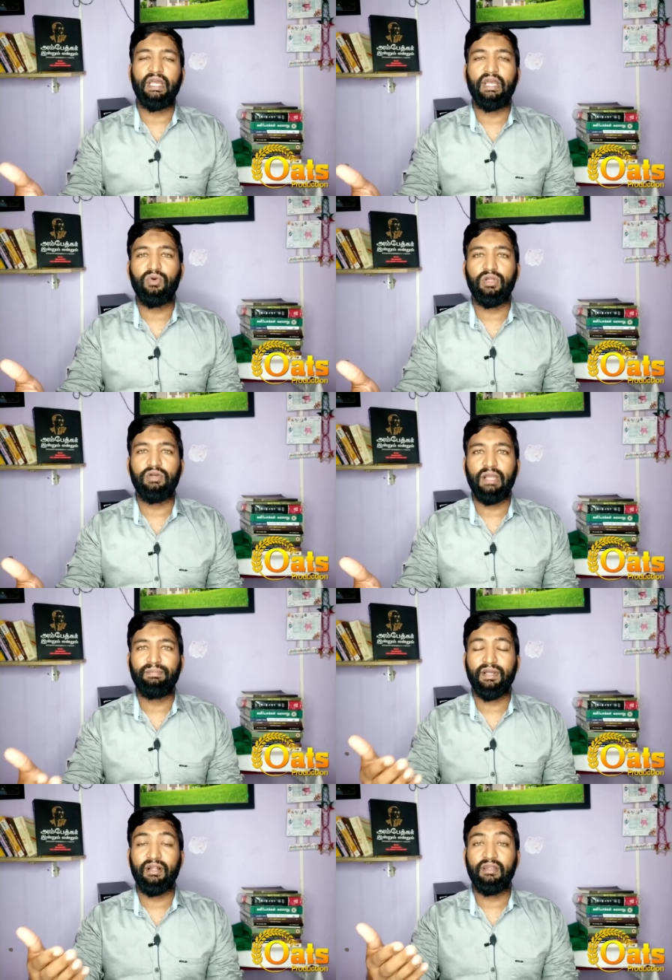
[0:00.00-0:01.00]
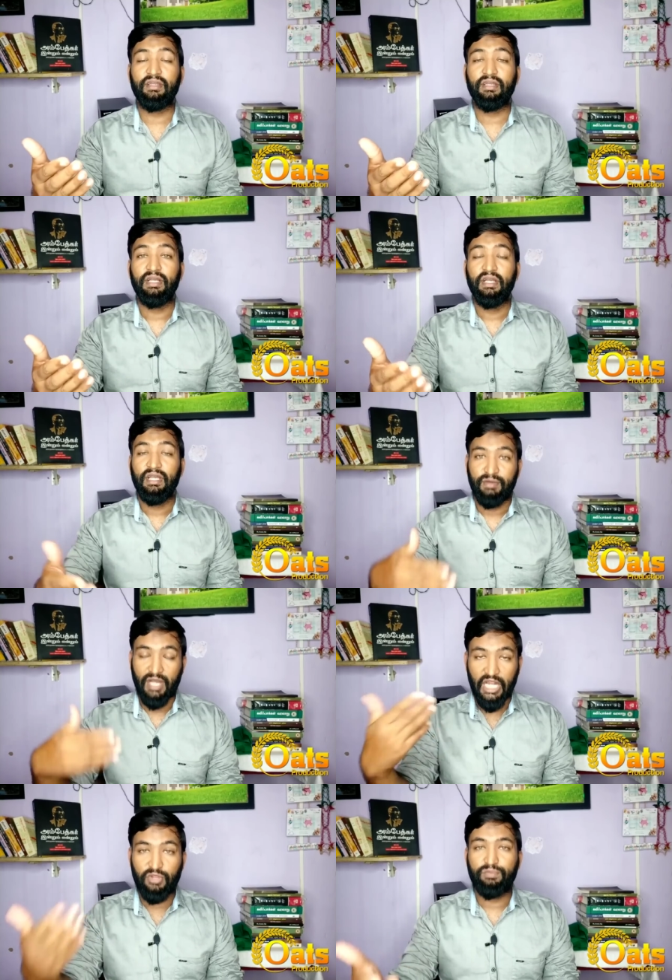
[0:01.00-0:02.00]
படங்கள் உங்களுக்கு வாய்ப்புகள் இருக்குது
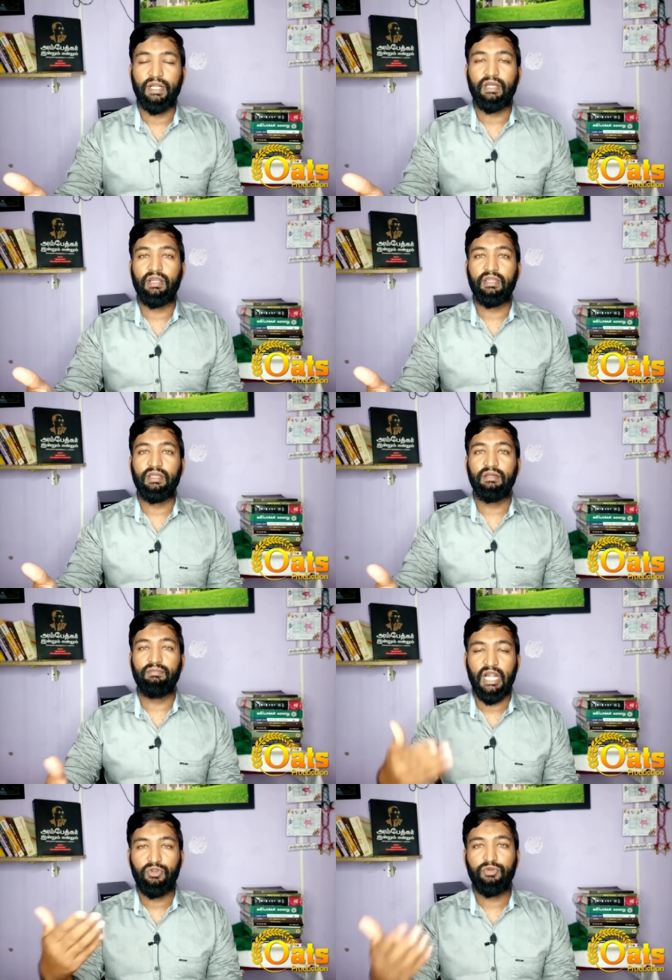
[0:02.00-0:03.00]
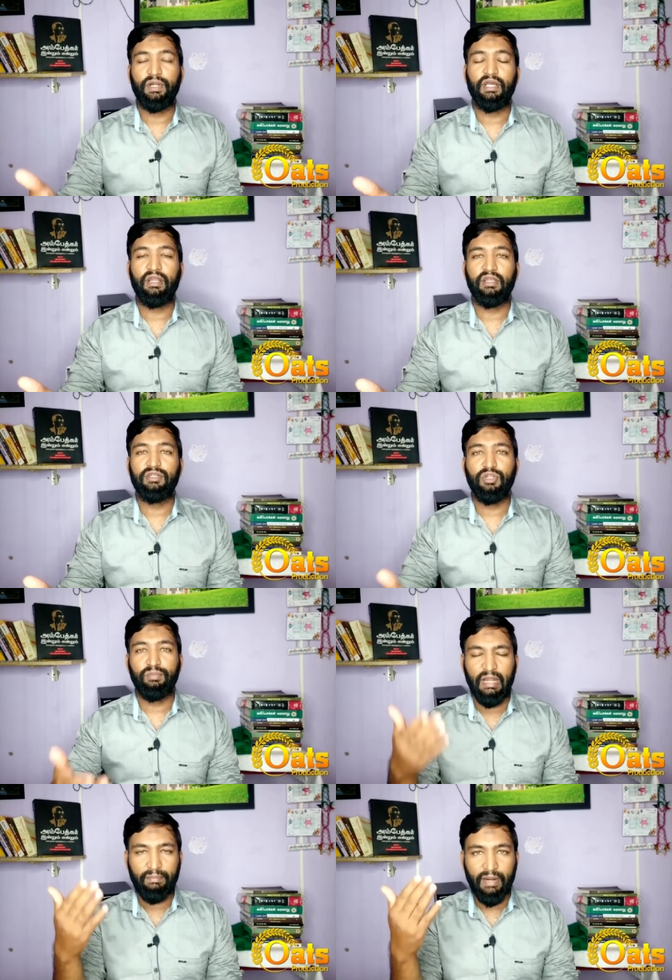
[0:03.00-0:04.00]
ஹாலிவுட் படங்கள் இருக்குது பாலிவுட் படங்கள் இருக்குது
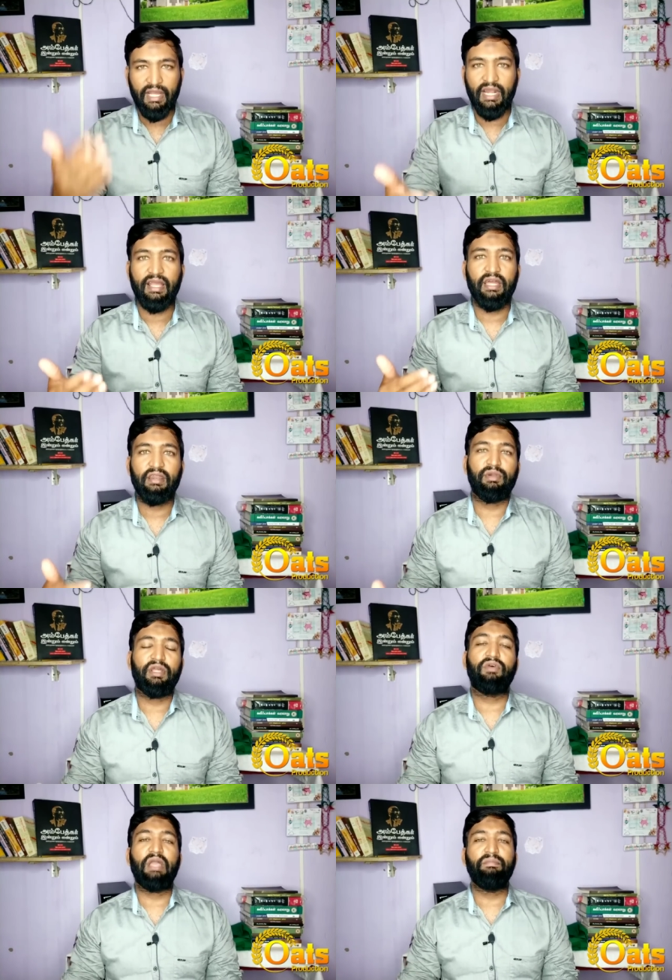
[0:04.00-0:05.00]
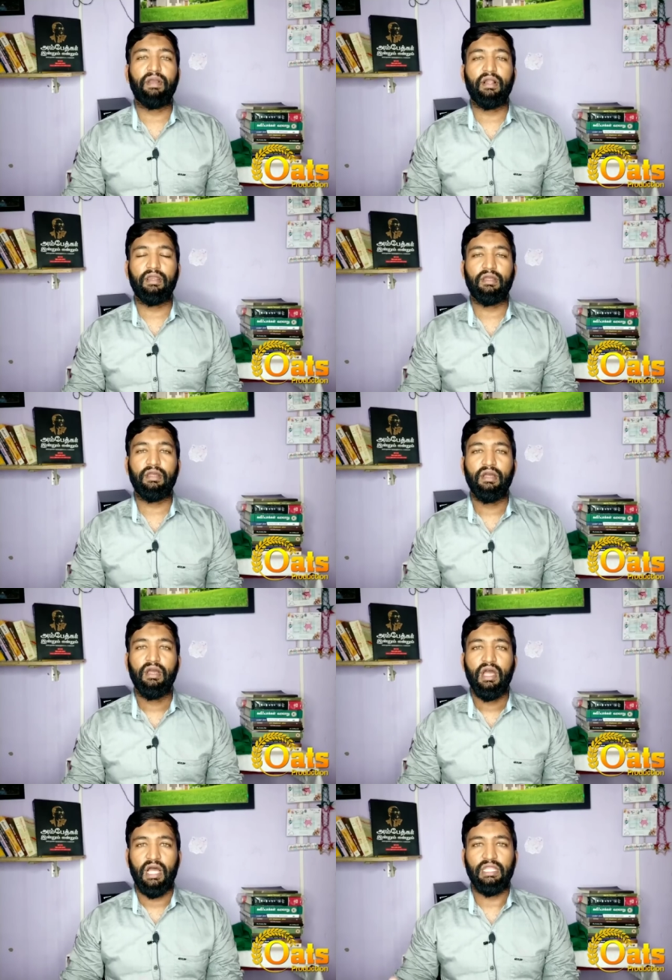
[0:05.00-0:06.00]
சரி பல படங்கள் ஏறமனுக்கு வாய்ப்புகள்
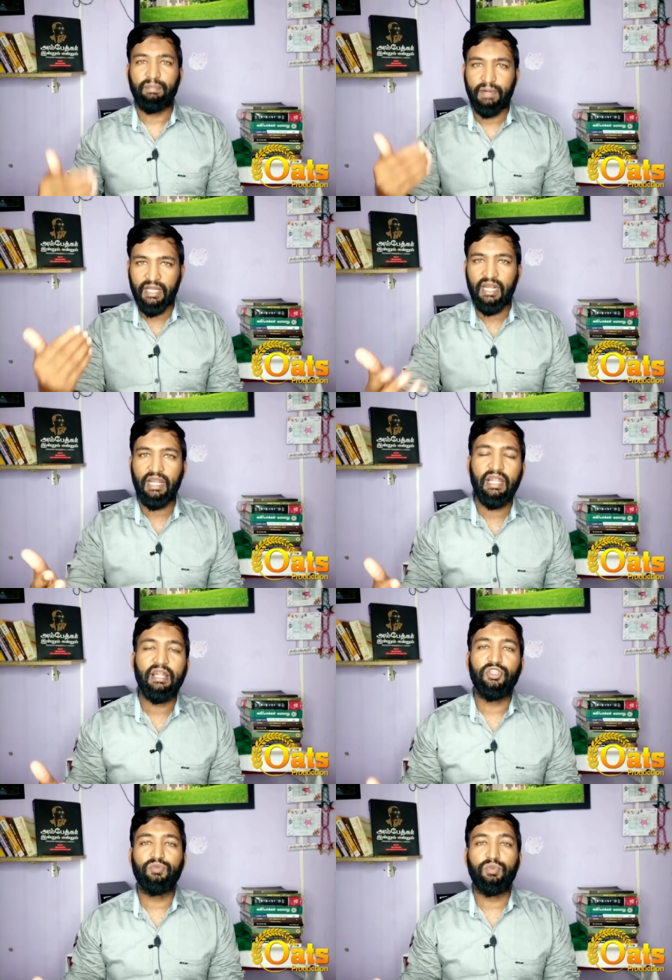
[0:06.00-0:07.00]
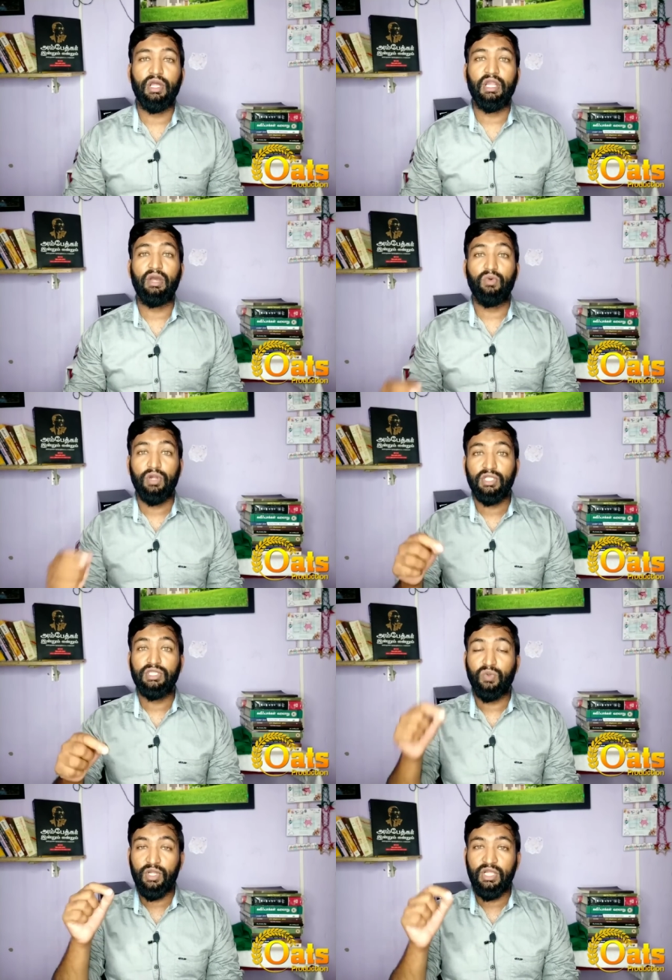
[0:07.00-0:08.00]
இருக்குது அந்த படங்கள்லாம் எடுத்துகிட்டு போகலாம்ல உங்களுக்கு
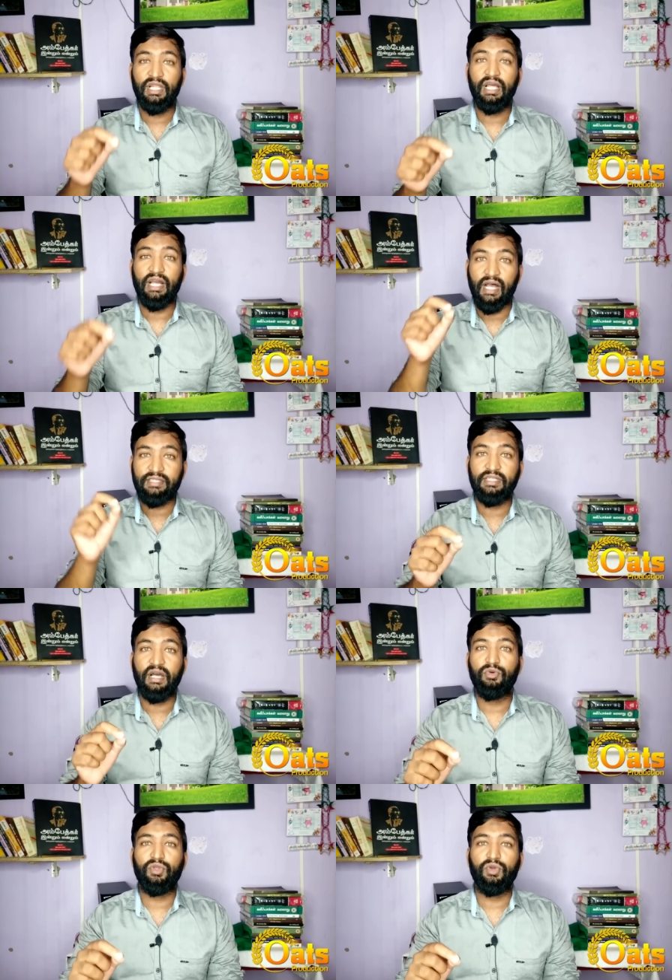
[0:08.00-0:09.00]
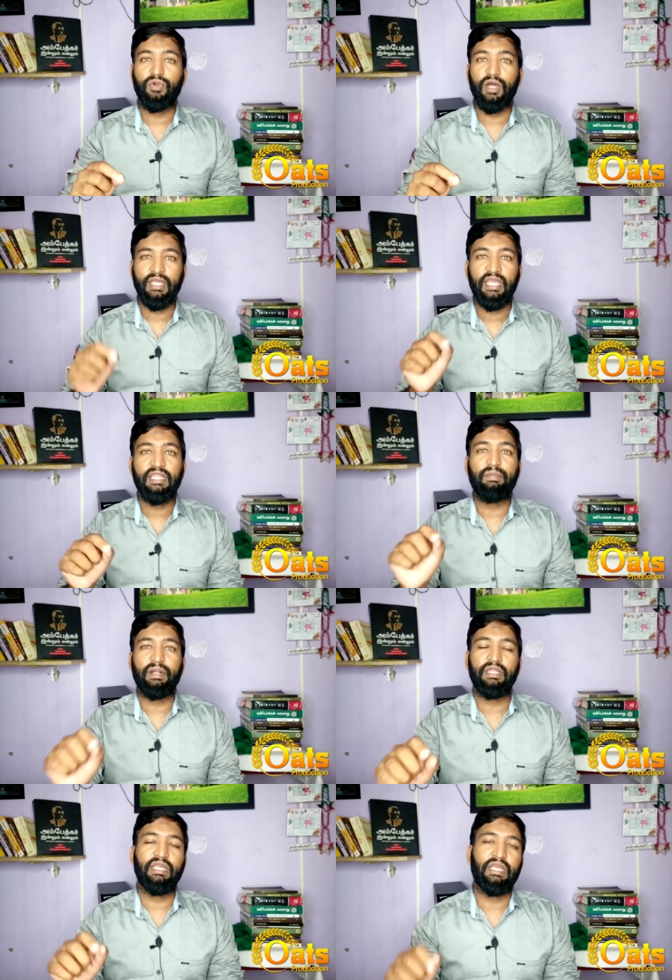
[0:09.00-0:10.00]
தொழிலில் காசு தான் முக்கியம்னா ஏன் இந்த
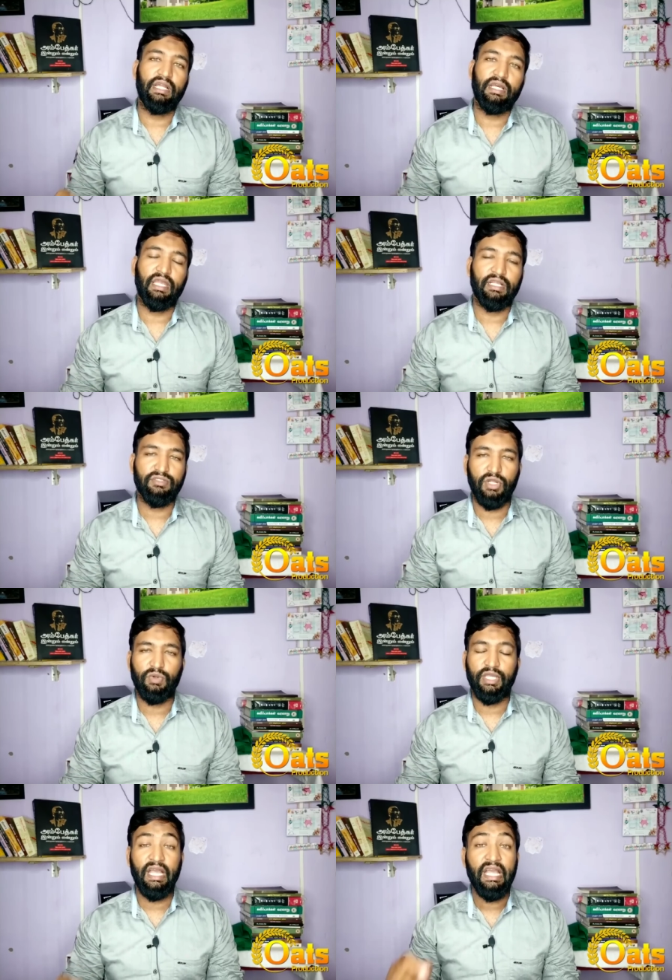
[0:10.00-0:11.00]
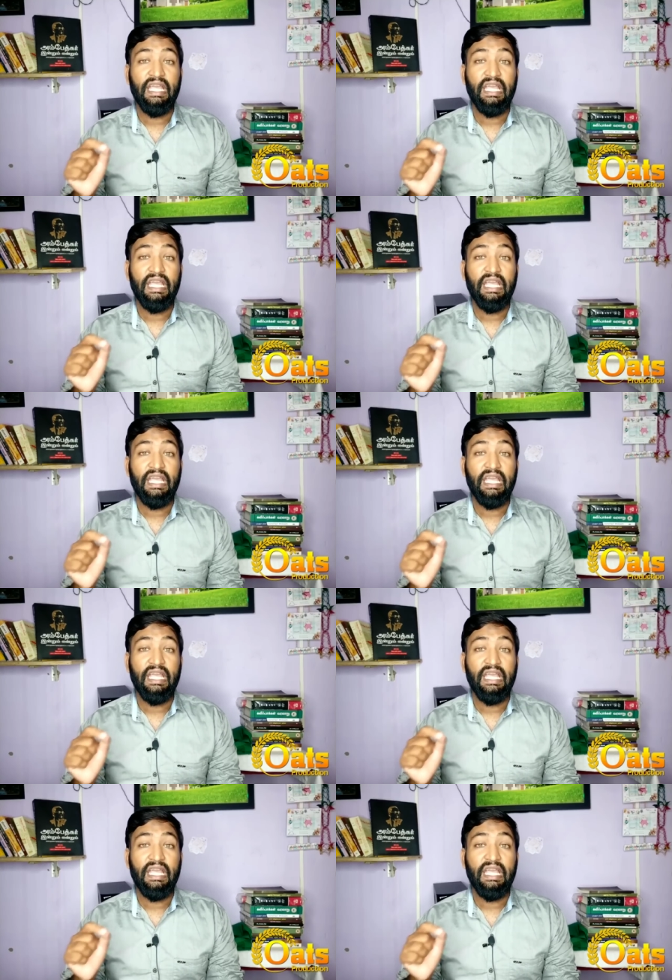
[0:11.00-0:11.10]
படத்தை நீங்கள் எடுக்கிறீங்கன்னு சொல்லக்கூடிய